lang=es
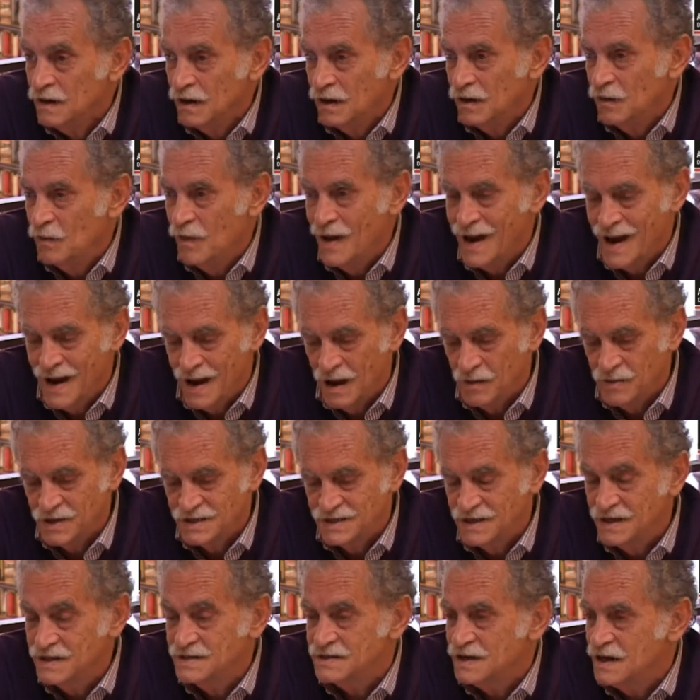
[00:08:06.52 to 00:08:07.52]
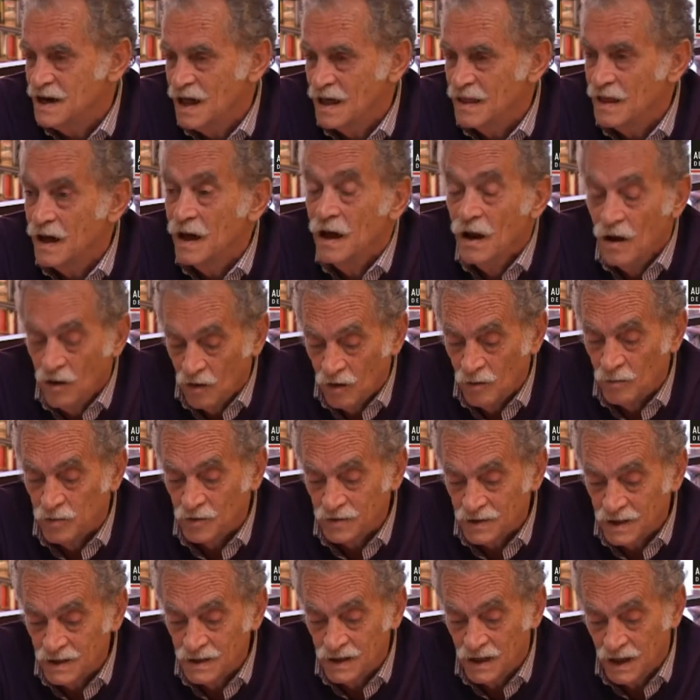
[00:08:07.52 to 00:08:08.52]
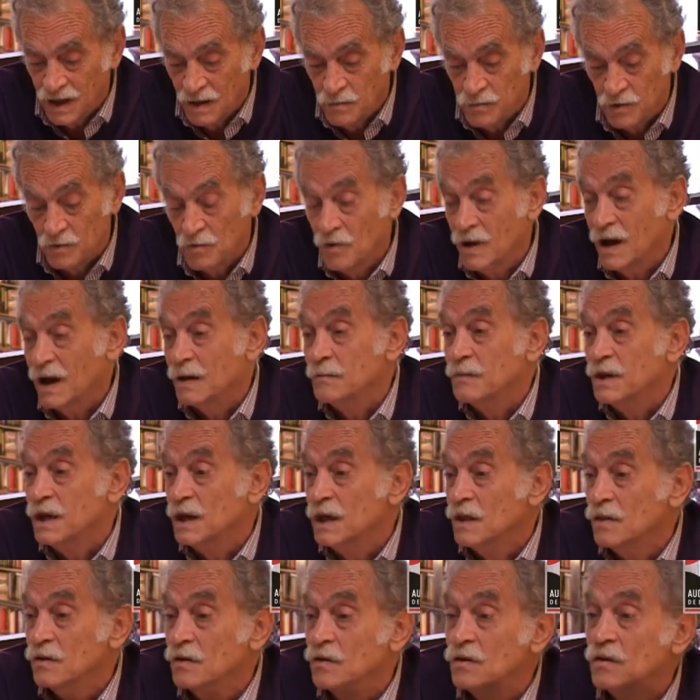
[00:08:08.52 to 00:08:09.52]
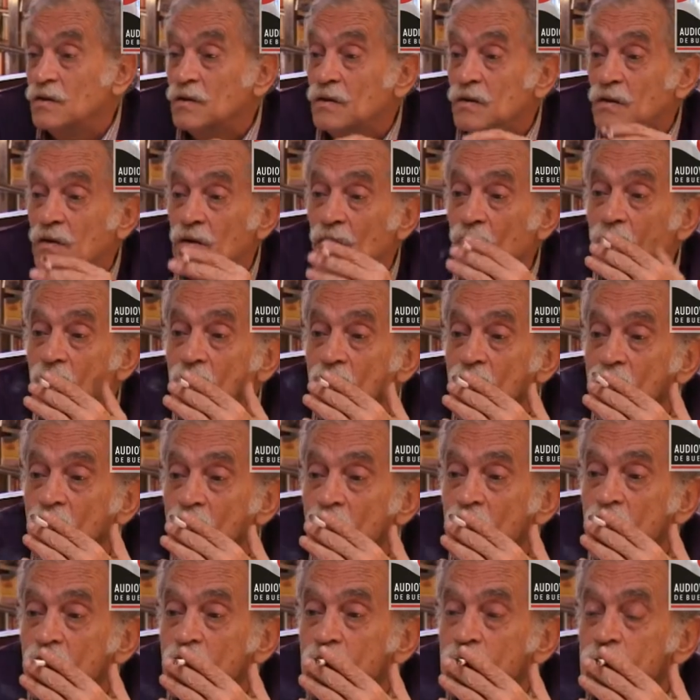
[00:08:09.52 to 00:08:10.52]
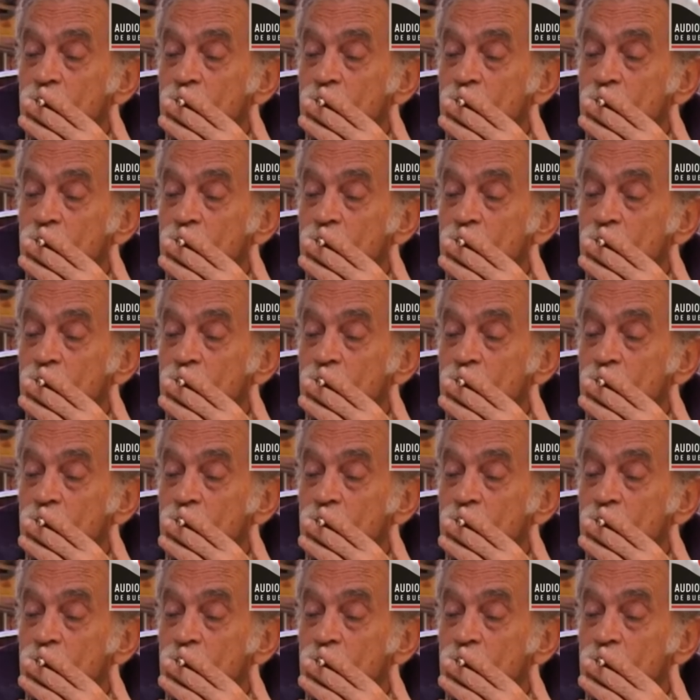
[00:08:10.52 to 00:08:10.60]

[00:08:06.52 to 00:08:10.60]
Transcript: no es la belleza, nada, lo importante es provocar miedo, ¿no?